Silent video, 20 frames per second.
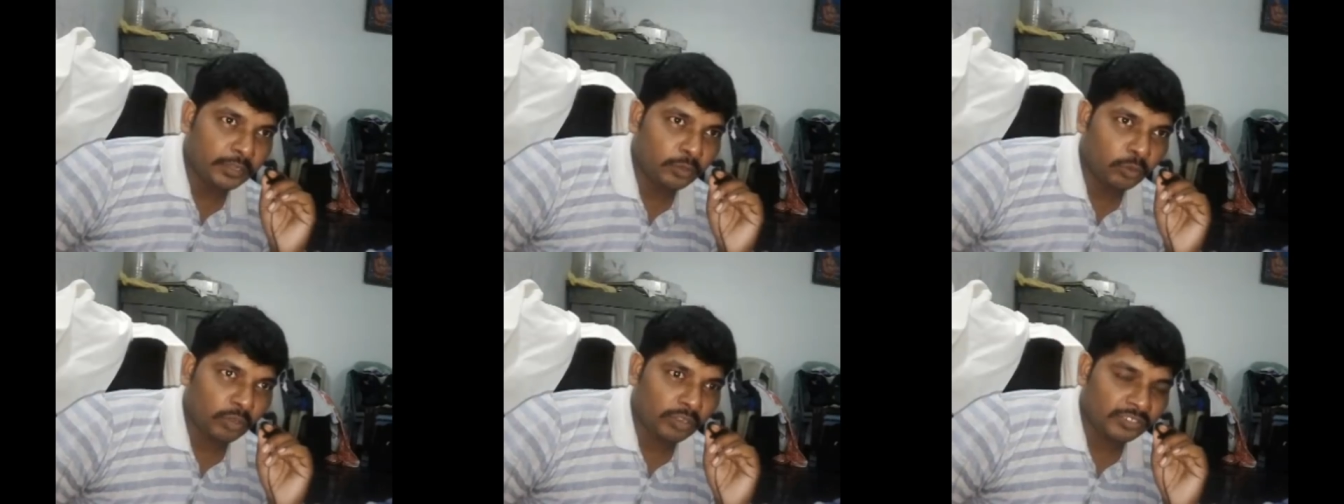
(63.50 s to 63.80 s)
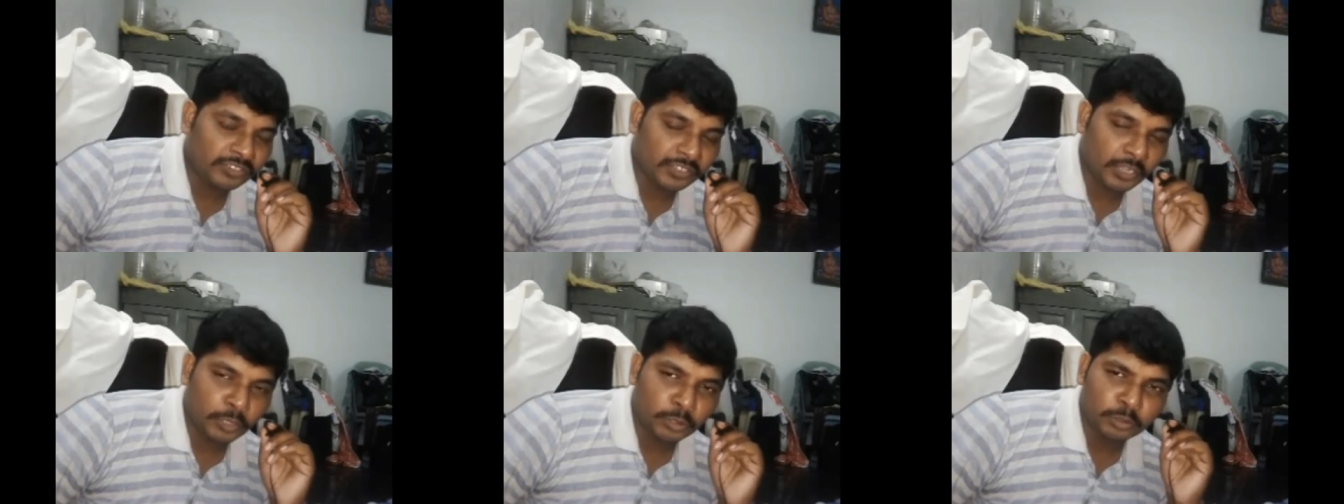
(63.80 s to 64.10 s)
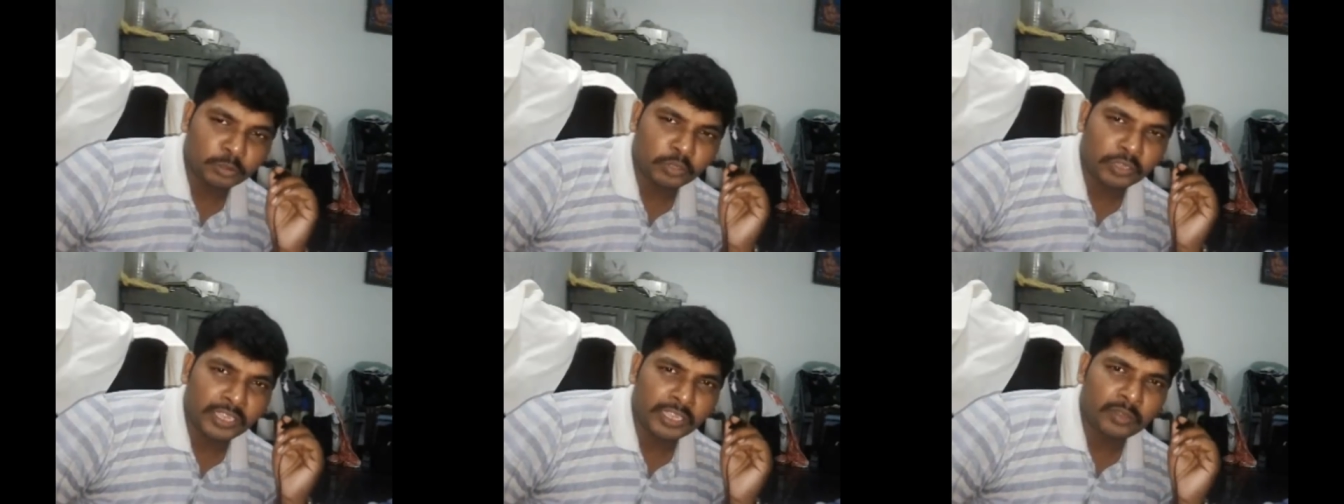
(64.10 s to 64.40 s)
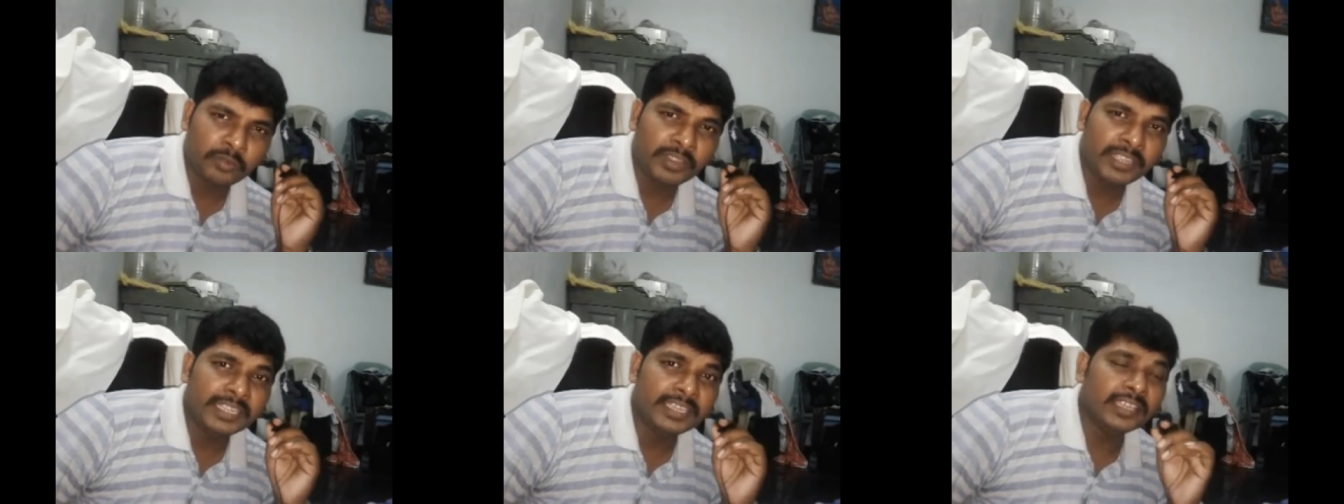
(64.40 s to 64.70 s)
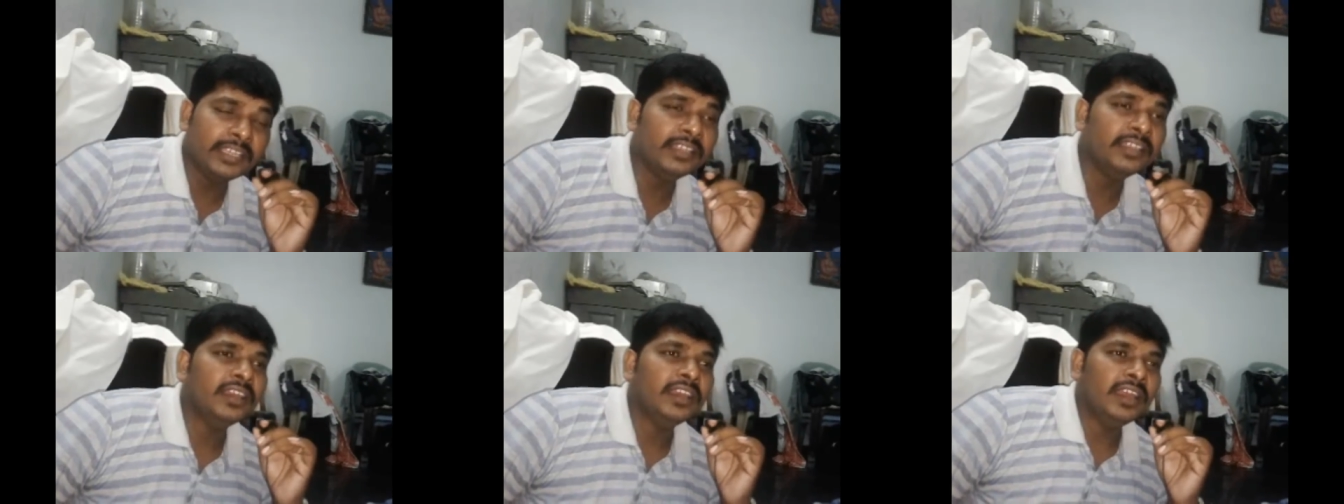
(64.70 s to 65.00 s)
e
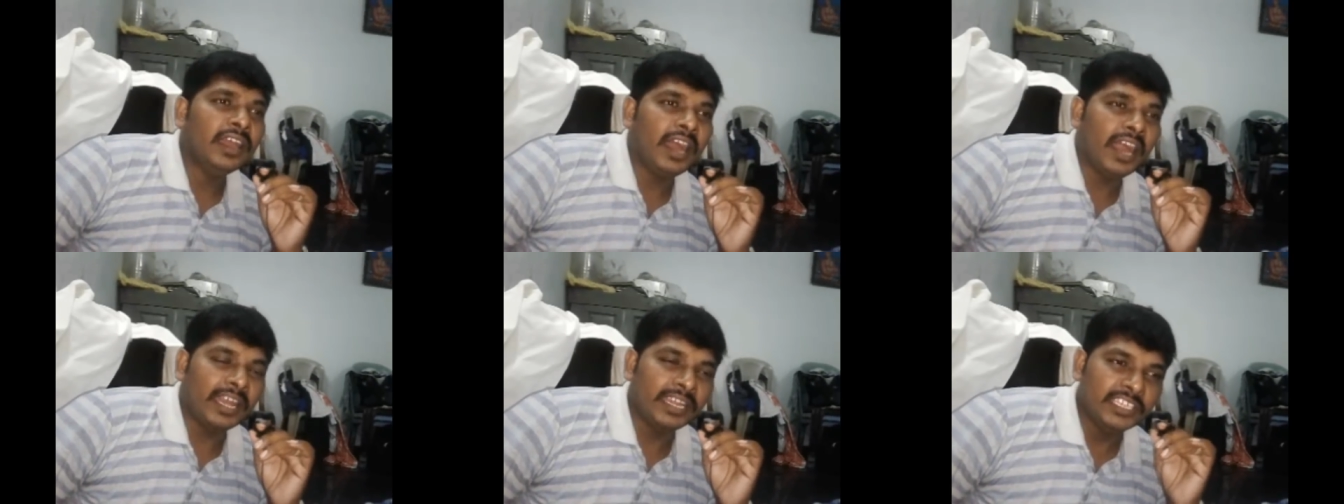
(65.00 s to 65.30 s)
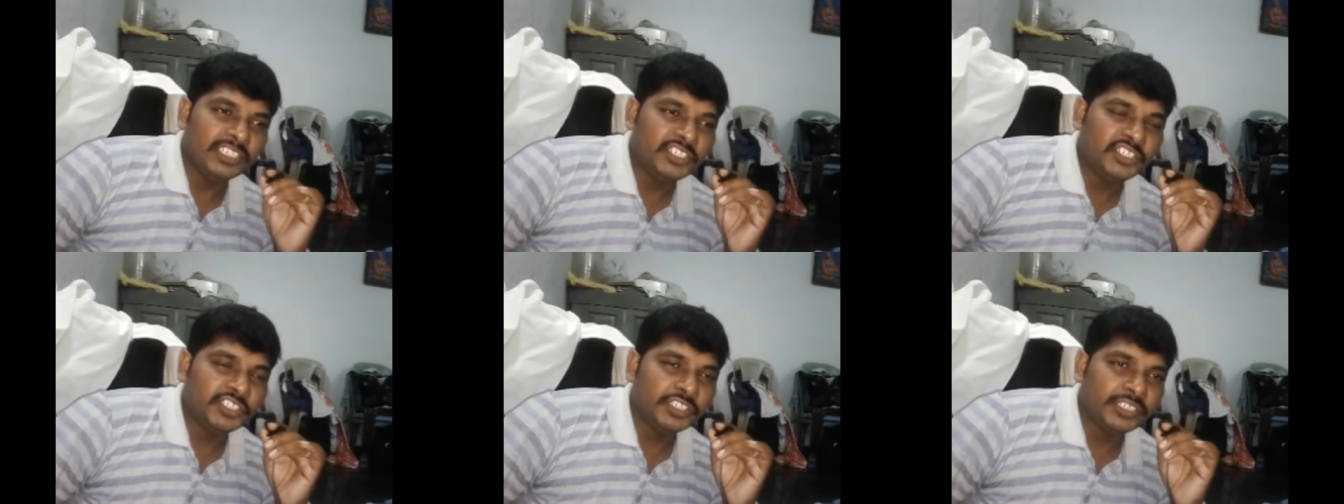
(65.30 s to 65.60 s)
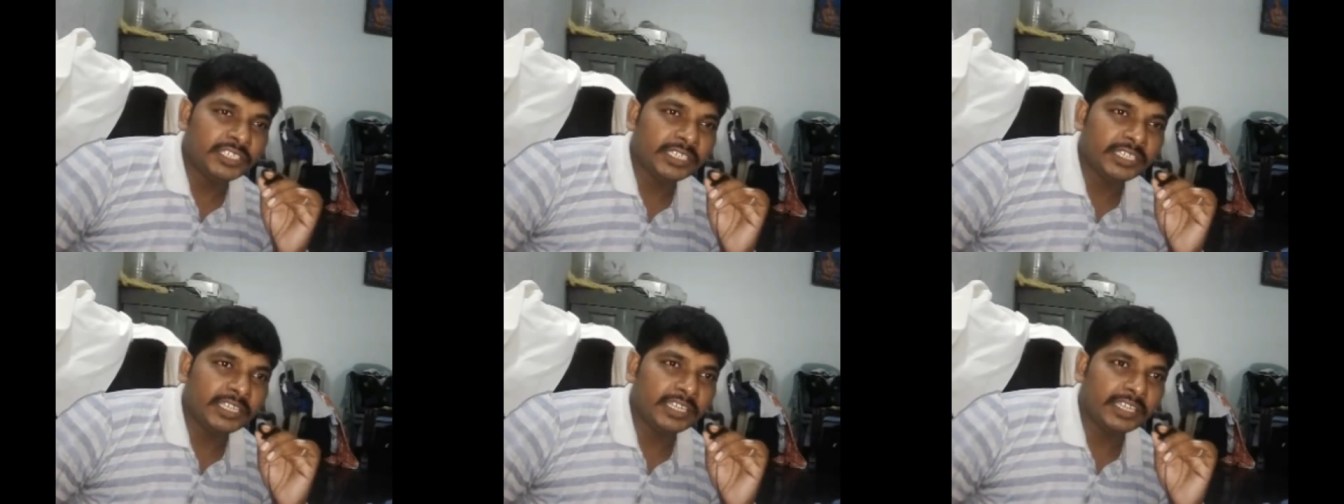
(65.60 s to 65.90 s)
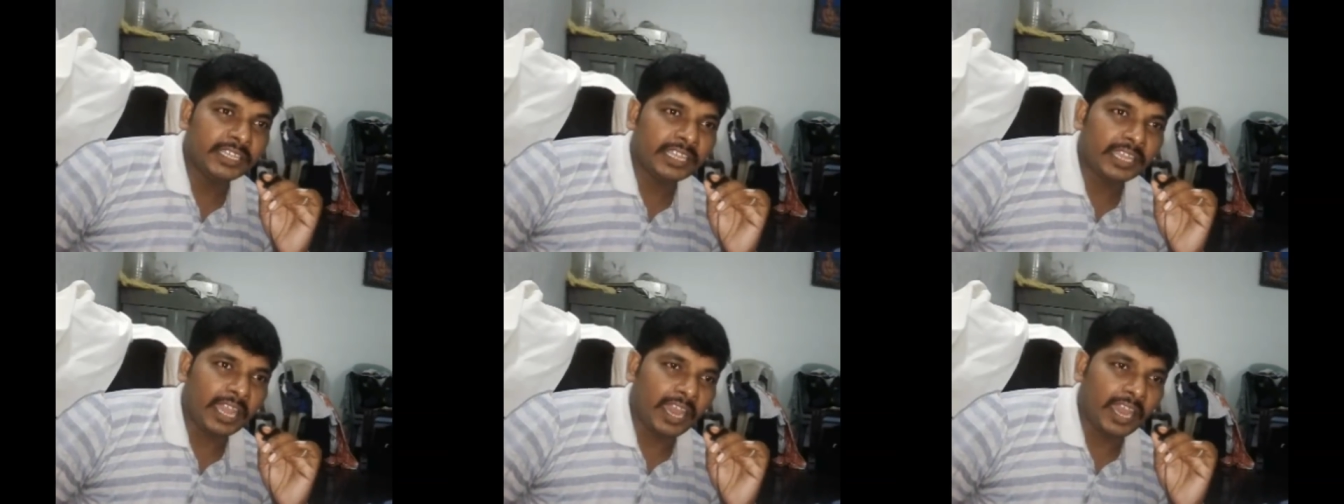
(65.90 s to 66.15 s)
కొనసాగుతున్నటువంటి అనిశ్చితికి